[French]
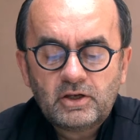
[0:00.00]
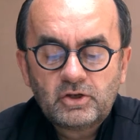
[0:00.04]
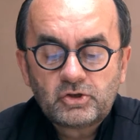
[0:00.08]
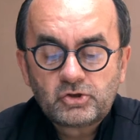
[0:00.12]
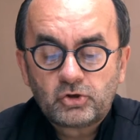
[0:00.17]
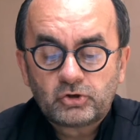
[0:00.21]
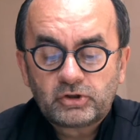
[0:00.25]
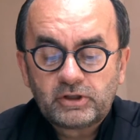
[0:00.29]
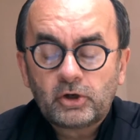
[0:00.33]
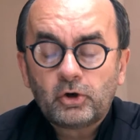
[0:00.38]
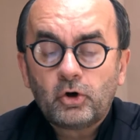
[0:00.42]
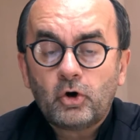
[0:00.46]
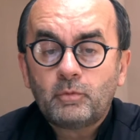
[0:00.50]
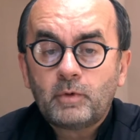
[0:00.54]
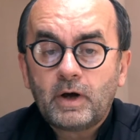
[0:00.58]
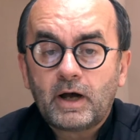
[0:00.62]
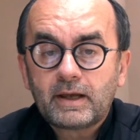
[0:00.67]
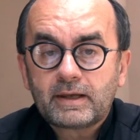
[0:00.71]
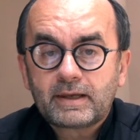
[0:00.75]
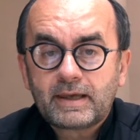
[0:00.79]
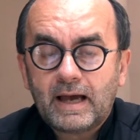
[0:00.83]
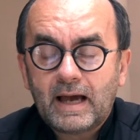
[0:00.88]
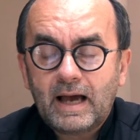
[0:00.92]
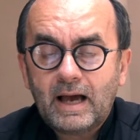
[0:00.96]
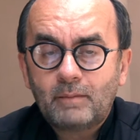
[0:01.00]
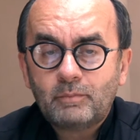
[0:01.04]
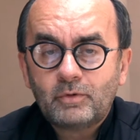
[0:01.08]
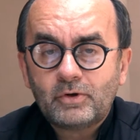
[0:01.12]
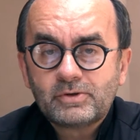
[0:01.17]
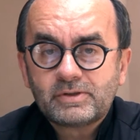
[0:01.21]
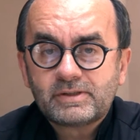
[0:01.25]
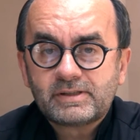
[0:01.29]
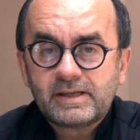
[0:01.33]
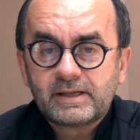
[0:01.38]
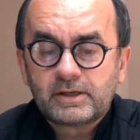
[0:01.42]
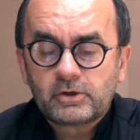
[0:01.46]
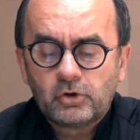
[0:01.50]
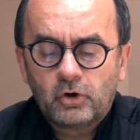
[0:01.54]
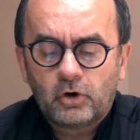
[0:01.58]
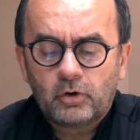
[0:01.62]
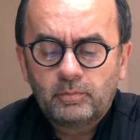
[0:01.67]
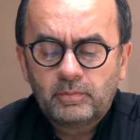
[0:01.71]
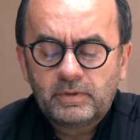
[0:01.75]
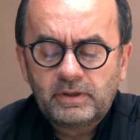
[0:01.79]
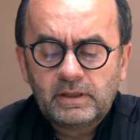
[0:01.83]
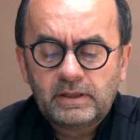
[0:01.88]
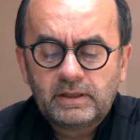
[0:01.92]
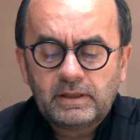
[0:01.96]
Ce qui est remarquable, c'est
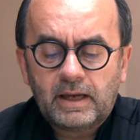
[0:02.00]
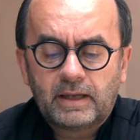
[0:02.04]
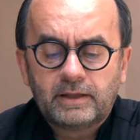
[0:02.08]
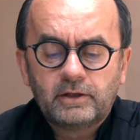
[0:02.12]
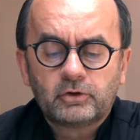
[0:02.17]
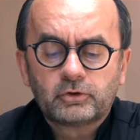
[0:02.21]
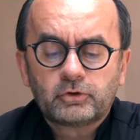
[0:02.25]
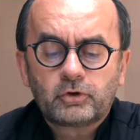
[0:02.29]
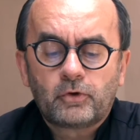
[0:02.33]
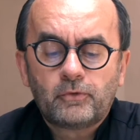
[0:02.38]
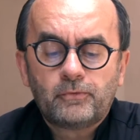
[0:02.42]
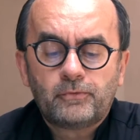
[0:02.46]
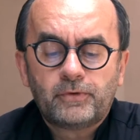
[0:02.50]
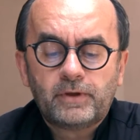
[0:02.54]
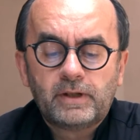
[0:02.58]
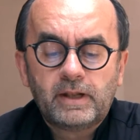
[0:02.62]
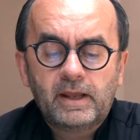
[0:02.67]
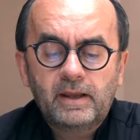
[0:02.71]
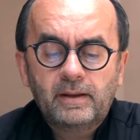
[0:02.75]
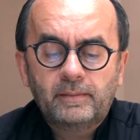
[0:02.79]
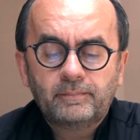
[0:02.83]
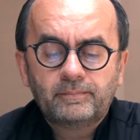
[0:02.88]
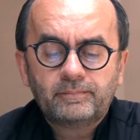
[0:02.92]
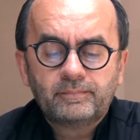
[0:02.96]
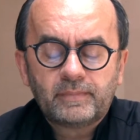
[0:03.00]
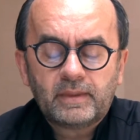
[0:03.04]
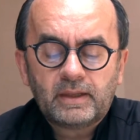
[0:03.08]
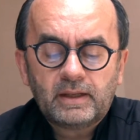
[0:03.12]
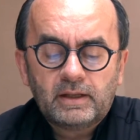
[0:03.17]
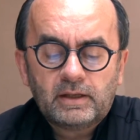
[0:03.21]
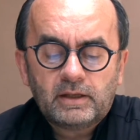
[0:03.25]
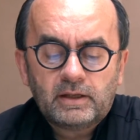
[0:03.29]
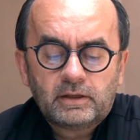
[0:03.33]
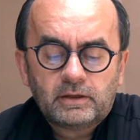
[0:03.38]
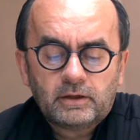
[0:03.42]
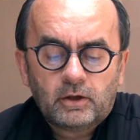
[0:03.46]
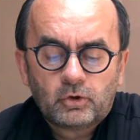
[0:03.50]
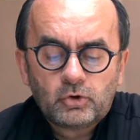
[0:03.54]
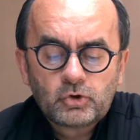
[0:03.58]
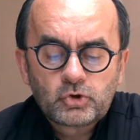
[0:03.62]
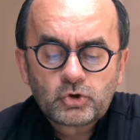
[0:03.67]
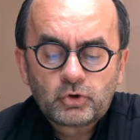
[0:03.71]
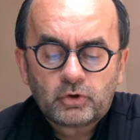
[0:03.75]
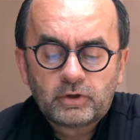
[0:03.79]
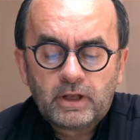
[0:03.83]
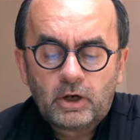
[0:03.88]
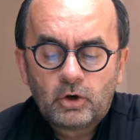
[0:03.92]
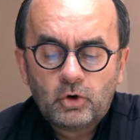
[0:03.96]
qu'hormis un entrefilet dans le
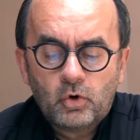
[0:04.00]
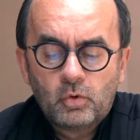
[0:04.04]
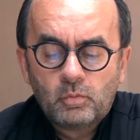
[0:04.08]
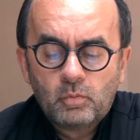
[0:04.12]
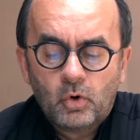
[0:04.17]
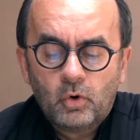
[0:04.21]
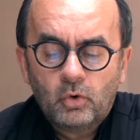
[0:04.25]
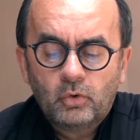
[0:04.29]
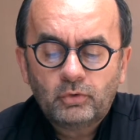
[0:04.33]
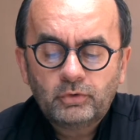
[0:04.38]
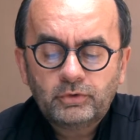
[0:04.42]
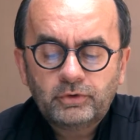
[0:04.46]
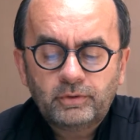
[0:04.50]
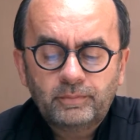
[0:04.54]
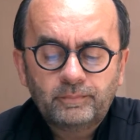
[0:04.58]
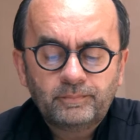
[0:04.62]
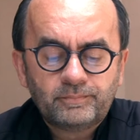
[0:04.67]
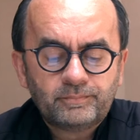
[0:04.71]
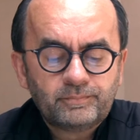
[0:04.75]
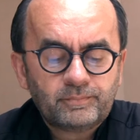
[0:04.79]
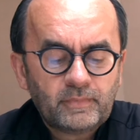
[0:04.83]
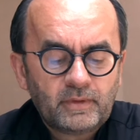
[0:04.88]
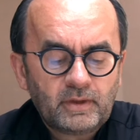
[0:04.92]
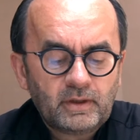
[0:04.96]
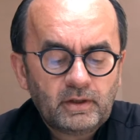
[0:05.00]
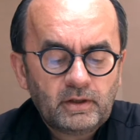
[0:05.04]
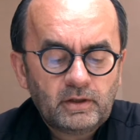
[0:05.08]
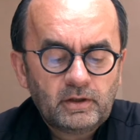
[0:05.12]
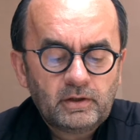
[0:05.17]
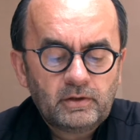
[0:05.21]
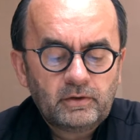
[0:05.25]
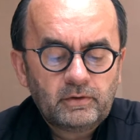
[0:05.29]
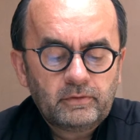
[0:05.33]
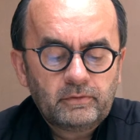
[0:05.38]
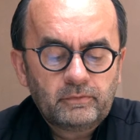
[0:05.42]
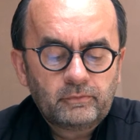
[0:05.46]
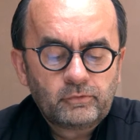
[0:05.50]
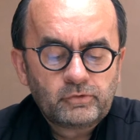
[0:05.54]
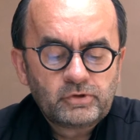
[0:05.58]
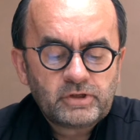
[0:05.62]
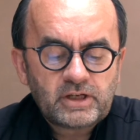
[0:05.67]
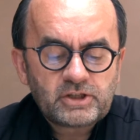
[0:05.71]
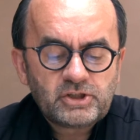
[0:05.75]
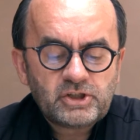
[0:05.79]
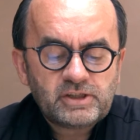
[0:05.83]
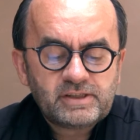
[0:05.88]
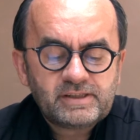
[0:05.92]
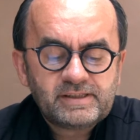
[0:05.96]
journal Le Monde, vous
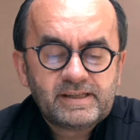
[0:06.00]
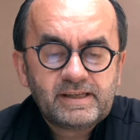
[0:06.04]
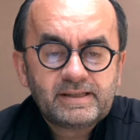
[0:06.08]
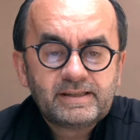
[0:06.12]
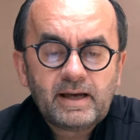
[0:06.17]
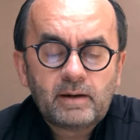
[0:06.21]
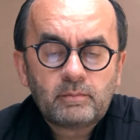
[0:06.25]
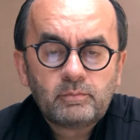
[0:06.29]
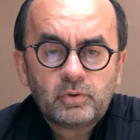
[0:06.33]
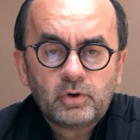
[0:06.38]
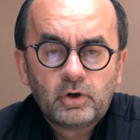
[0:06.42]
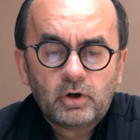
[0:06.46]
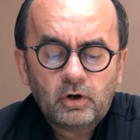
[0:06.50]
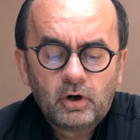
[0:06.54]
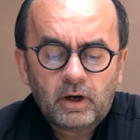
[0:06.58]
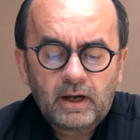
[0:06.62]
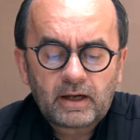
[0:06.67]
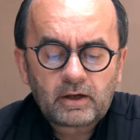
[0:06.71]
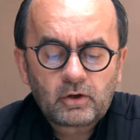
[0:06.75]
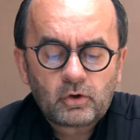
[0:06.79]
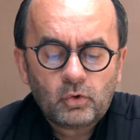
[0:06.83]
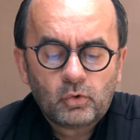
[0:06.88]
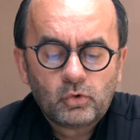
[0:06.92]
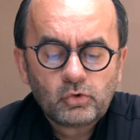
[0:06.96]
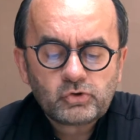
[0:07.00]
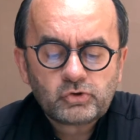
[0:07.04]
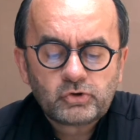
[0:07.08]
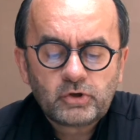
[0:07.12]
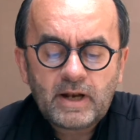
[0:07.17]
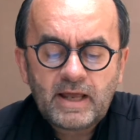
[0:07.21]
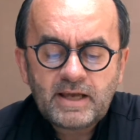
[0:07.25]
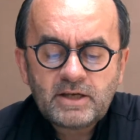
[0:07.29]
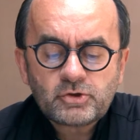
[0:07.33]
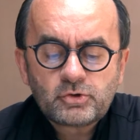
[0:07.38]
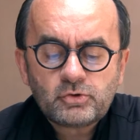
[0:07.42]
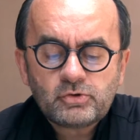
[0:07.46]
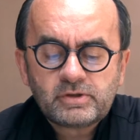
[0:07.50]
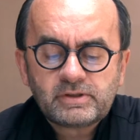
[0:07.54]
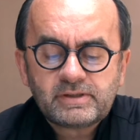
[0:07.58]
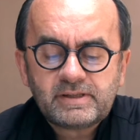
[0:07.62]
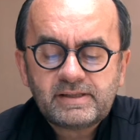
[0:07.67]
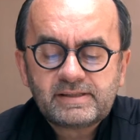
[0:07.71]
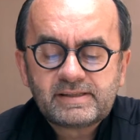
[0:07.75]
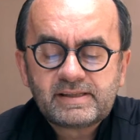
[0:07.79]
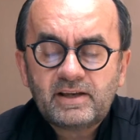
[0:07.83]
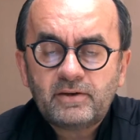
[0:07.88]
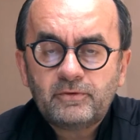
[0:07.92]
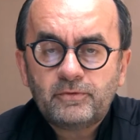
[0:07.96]
agissiez d'abord à cause de
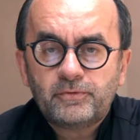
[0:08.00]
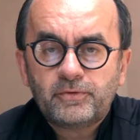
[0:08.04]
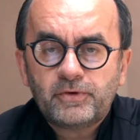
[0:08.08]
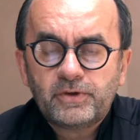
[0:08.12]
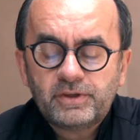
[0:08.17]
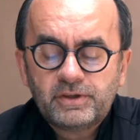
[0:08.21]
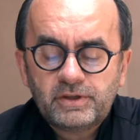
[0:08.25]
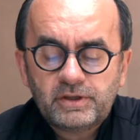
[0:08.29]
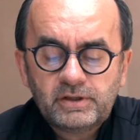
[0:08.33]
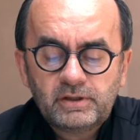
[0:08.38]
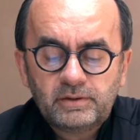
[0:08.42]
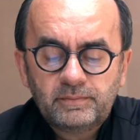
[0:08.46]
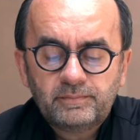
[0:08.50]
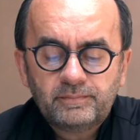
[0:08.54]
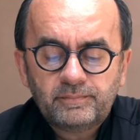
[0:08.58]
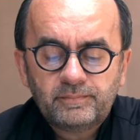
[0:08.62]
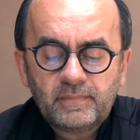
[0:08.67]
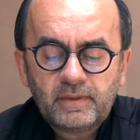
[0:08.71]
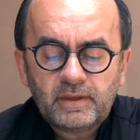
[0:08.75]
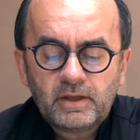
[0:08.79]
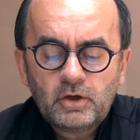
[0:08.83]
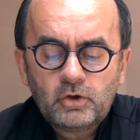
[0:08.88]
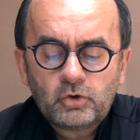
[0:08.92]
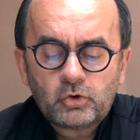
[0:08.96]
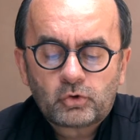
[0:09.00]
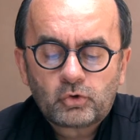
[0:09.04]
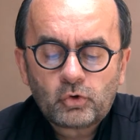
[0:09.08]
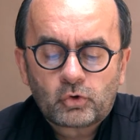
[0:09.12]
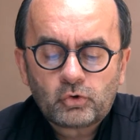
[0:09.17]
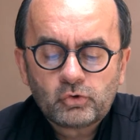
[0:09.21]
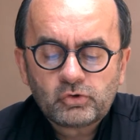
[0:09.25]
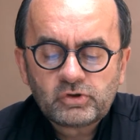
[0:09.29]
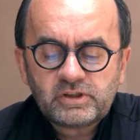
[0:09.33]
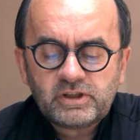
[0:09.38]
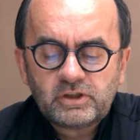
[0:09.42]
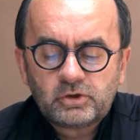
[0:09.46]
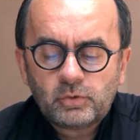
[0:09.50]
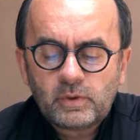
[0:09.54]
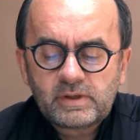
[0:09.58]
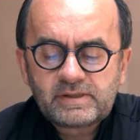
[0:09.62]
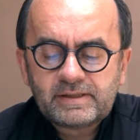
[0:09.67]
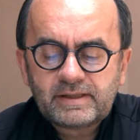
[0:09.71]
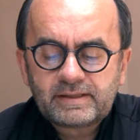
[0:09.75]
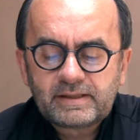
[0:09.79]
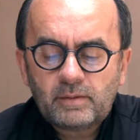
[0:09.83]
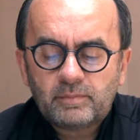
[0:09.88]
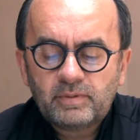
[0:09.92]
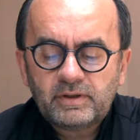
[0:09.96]
l'injustice infinie que constituait
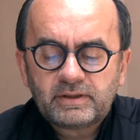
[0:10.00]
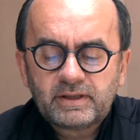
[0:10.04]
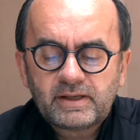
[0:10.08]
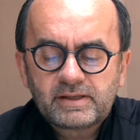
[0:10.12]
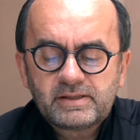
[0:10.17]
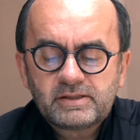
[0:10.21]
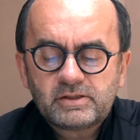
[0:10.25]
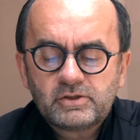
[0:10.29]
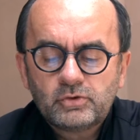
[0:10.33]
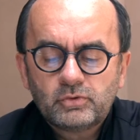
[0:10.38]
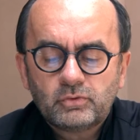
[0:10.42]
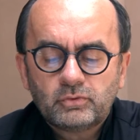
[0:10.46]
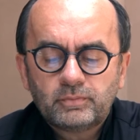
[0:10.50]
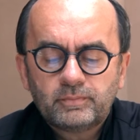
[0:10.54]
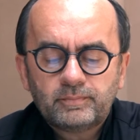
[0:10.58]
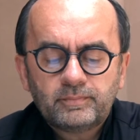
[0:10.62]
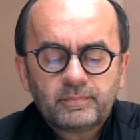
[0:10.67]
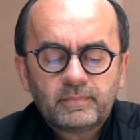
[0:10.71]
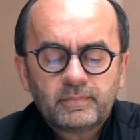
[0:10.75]
cette habitation,